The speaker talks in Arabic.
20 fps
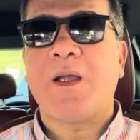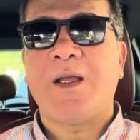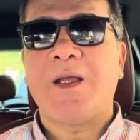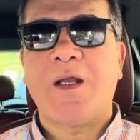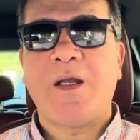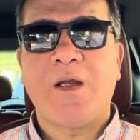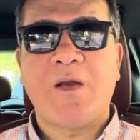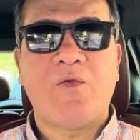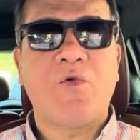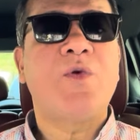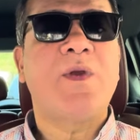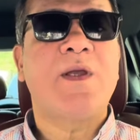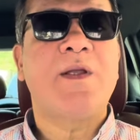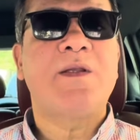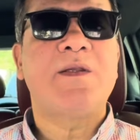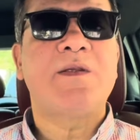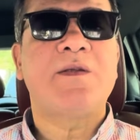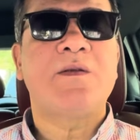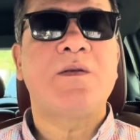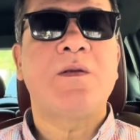اللي فوجئت
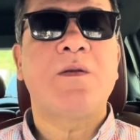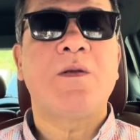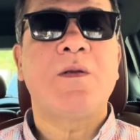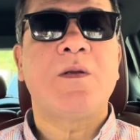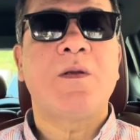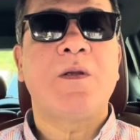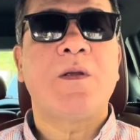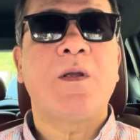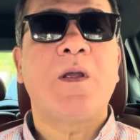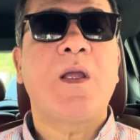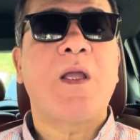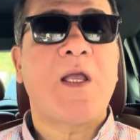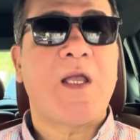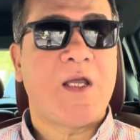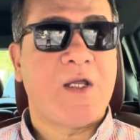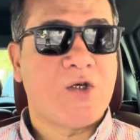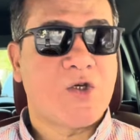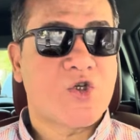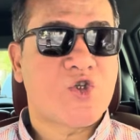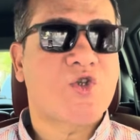
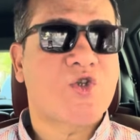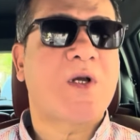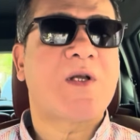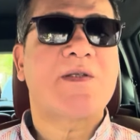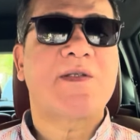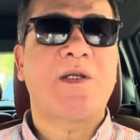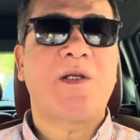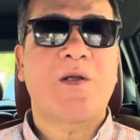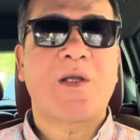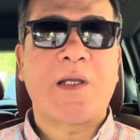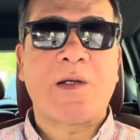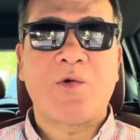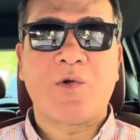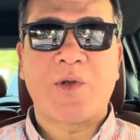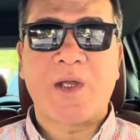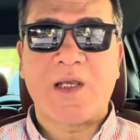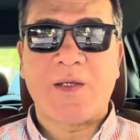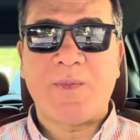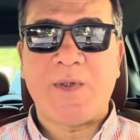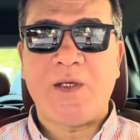إن الشخص اللي كانوا
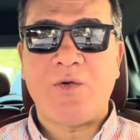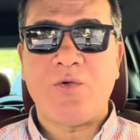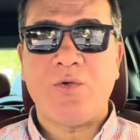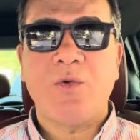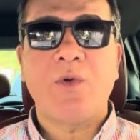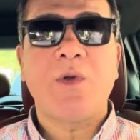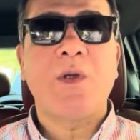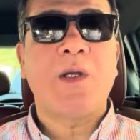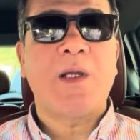جايبينه